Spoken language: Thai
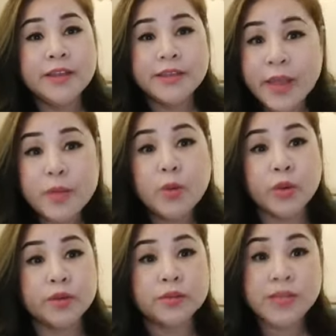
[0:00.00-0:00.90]
ได้ผ
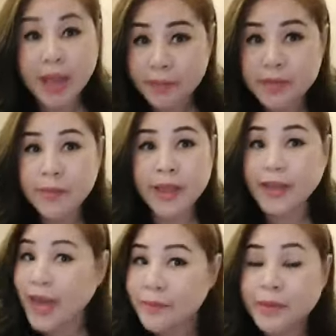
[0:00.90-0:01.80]
ลจากมือใหม่
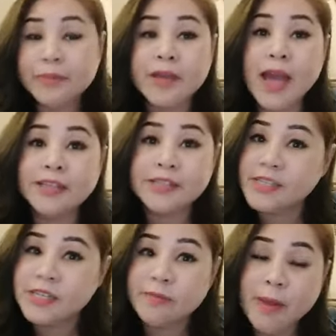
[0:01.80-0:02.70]
กลายเป็นมืออา
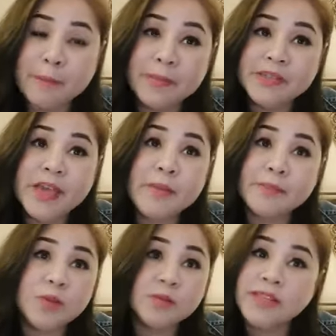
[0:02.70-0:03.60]
ชีพ แบบไม่ใช่แบ
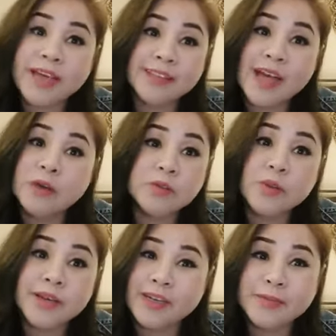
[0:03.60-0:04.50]
บต้องไต่เต้าต้อ
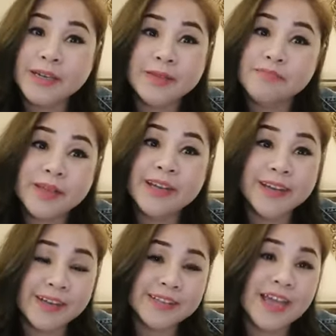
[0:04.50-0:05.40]
งกระดึบกระดึบไม่เล
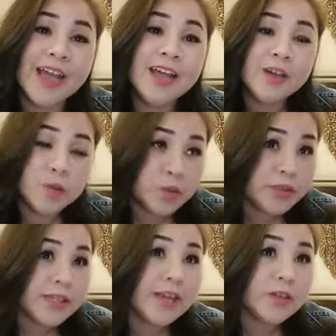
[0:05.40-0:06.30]
ยนะจ๊ะ คุณ
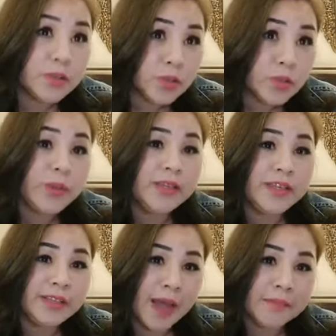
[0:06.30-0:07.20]
จะรู้วิ
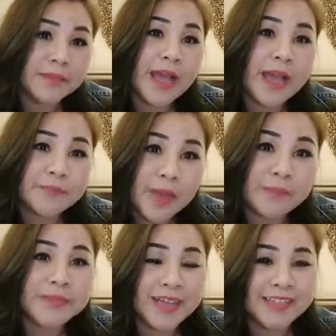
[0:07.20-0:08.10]
ธีทำงานแบบ
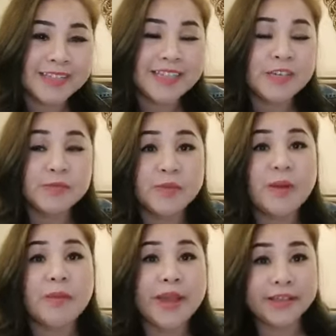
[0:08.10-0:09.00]
มืออาชีพ สำหรั
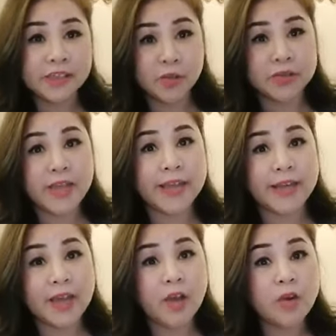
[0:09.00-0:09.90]
บใครที่สนใจ
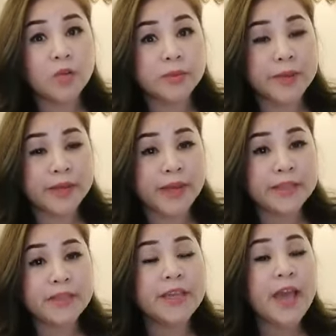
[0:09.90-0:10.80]
นะ ก็ลงทะเบียนได้
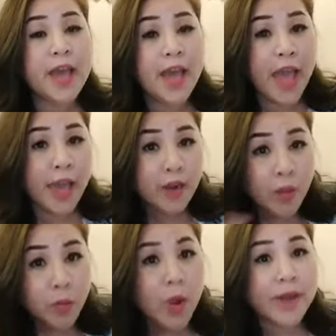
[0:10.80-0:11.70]
ที่ แอดอ
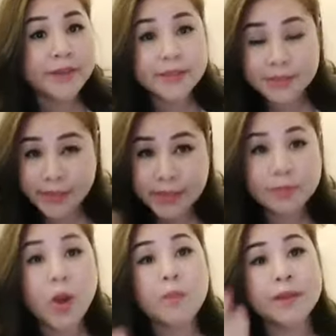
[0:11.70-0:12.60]
อบขวัญหรืออิน
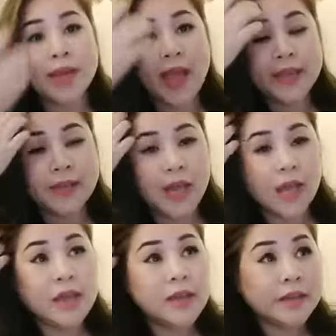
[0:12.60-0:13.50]
บ็อกมาได้นะ
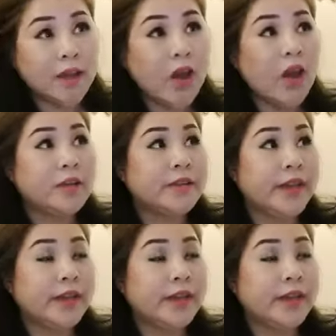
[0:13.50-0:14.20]
คะ ก็ใน